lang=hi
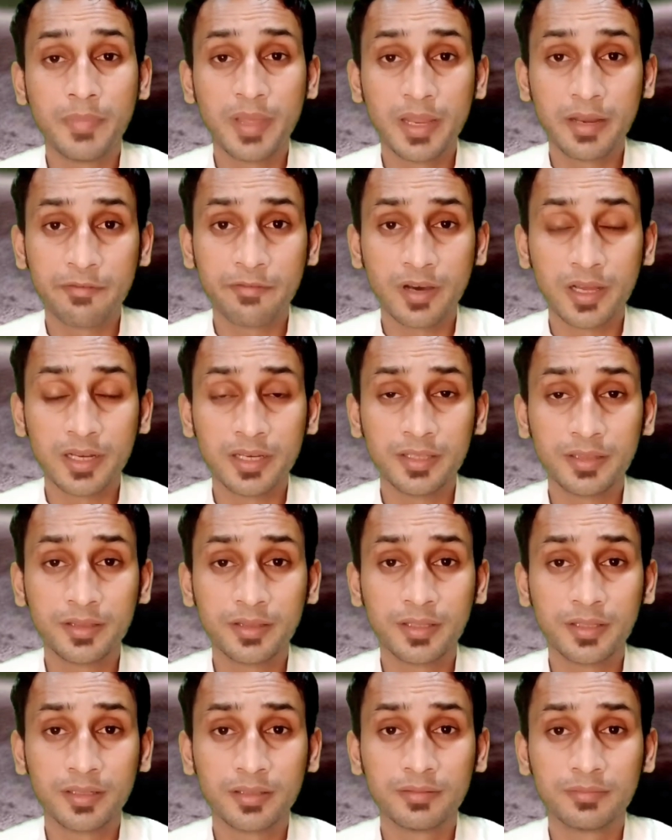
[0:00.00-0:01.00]
मेरे
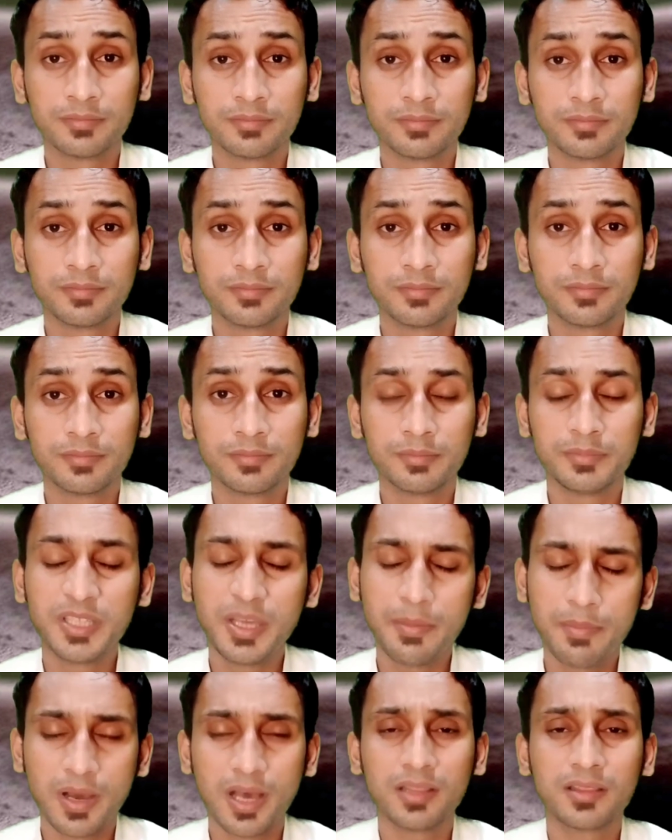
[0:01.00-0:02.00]
वालिद
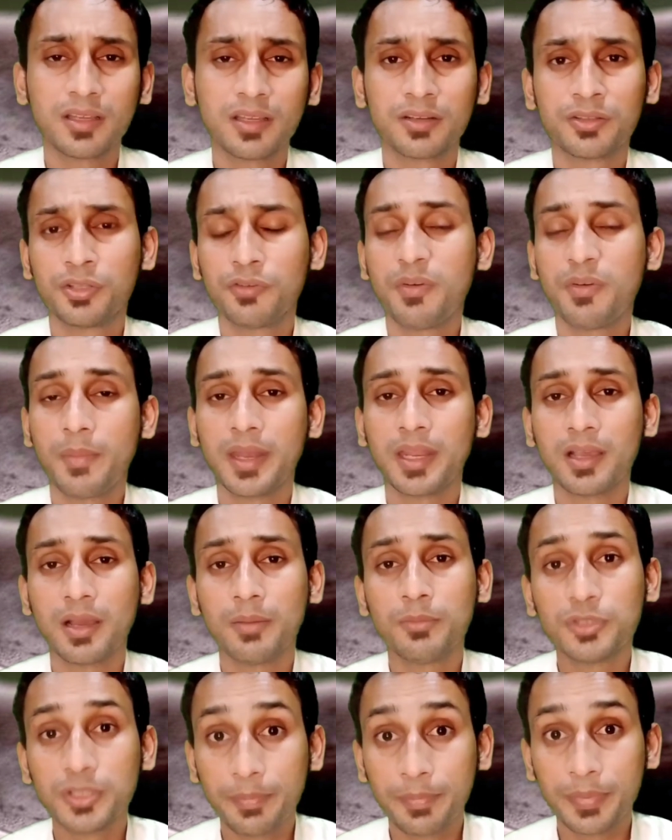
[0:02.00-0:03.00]
ये बात करते हुए मैंने
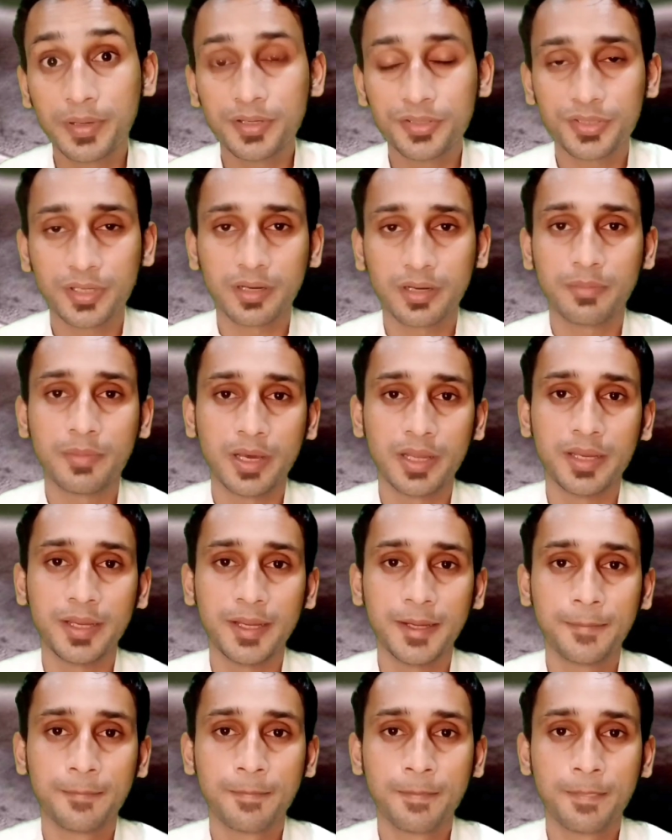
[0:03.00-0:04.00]
कहा मुझे फिर शर्म आ रही
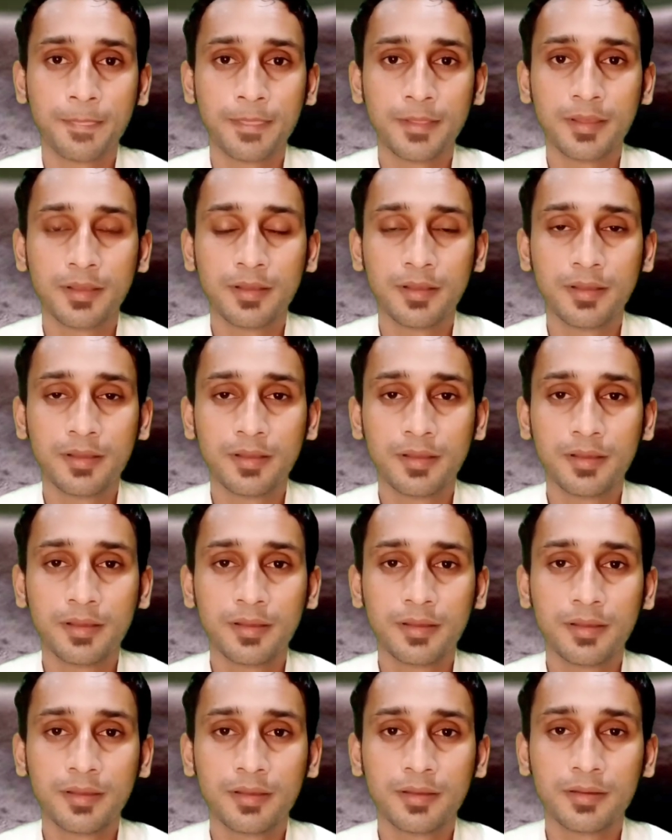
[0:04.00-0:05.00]
है
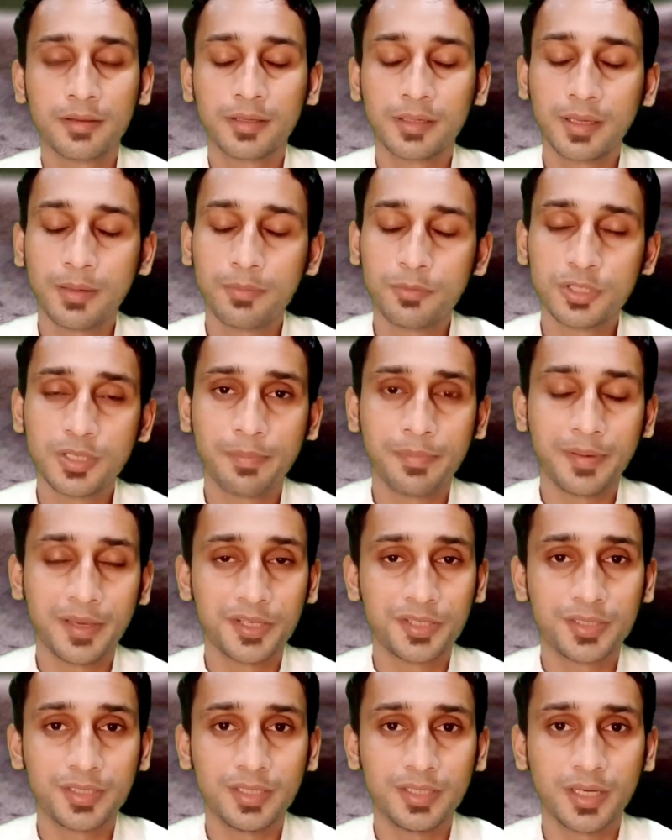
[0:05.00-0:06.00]
कि मुझे
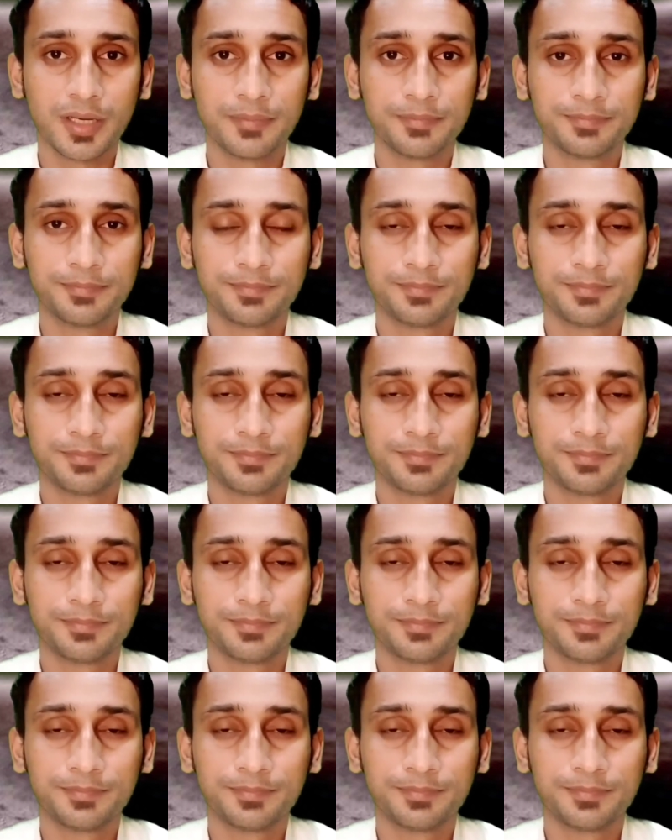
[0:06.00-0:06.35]
पेश किया